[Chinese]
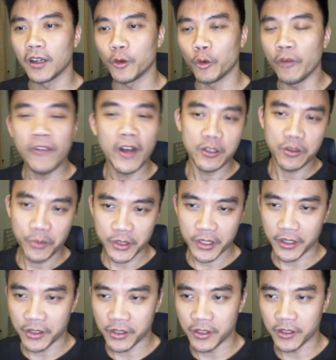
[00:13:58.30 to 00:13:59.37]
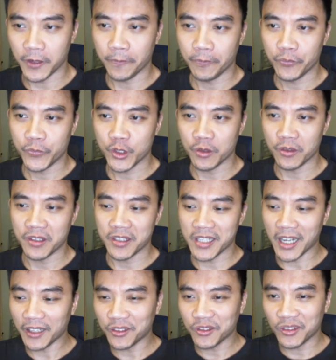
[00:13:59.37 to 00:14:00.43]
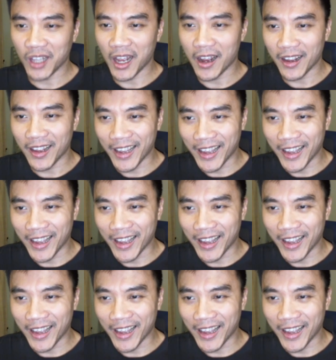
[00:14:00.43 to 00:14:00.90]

文法就不解释，就在它